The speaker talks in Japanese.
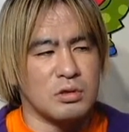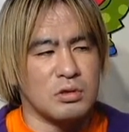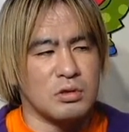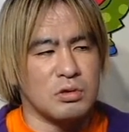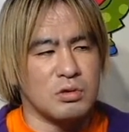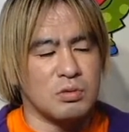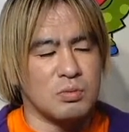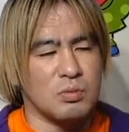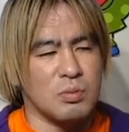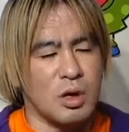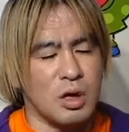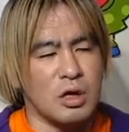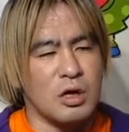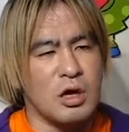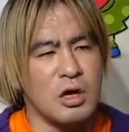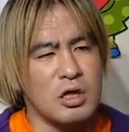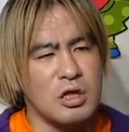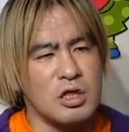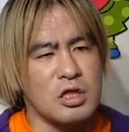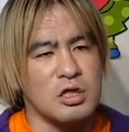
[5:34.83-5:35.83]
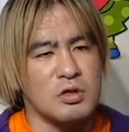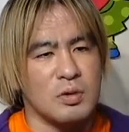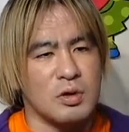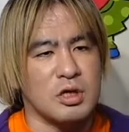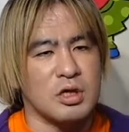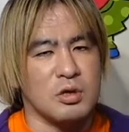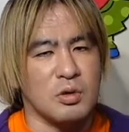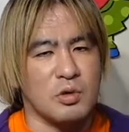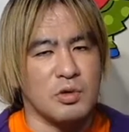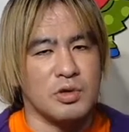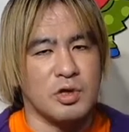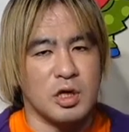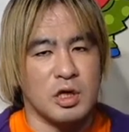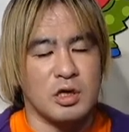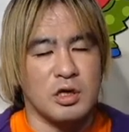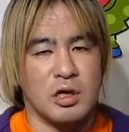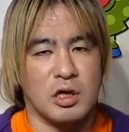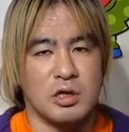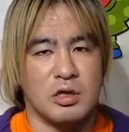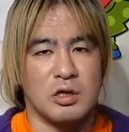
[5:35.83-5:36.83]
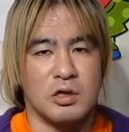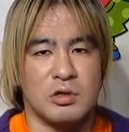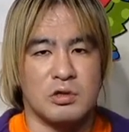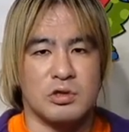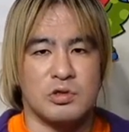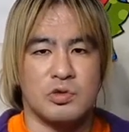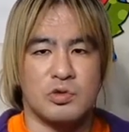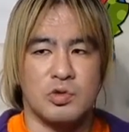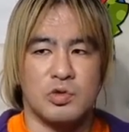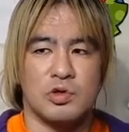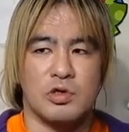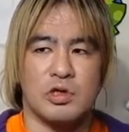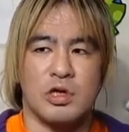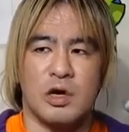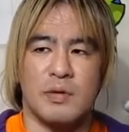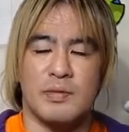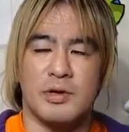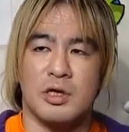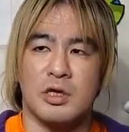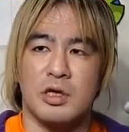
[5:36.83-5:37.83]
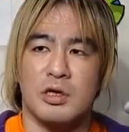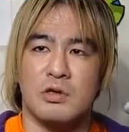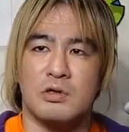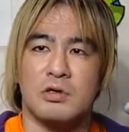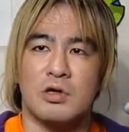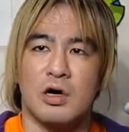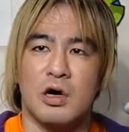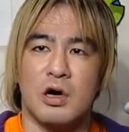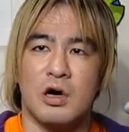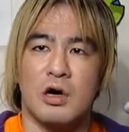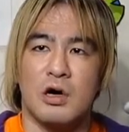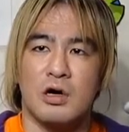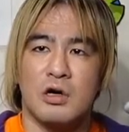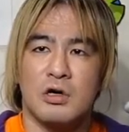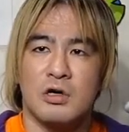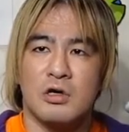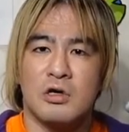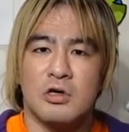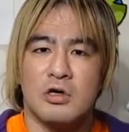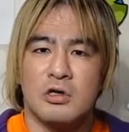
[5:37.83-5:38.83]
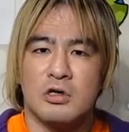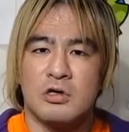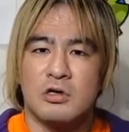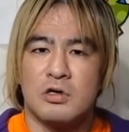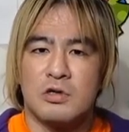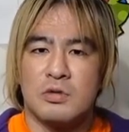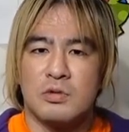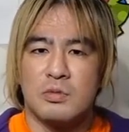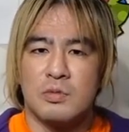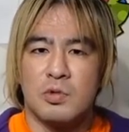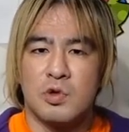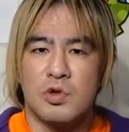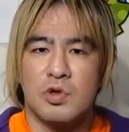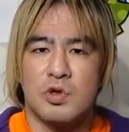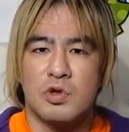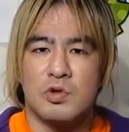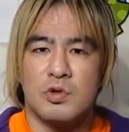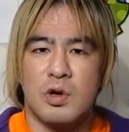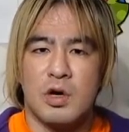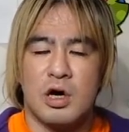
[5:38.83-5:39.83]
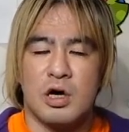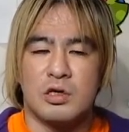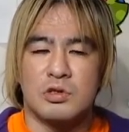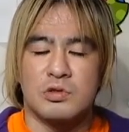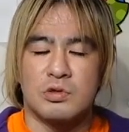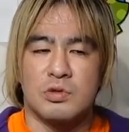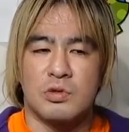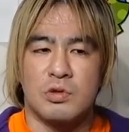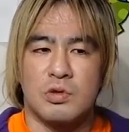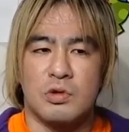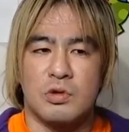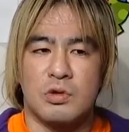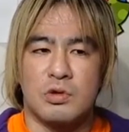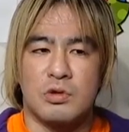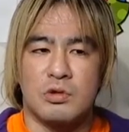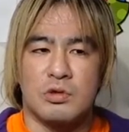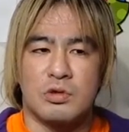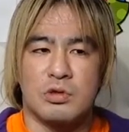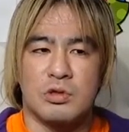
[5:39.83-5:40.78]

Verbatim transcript: まあランチは基本的にやってるんで外に食べに行くか、もしくはその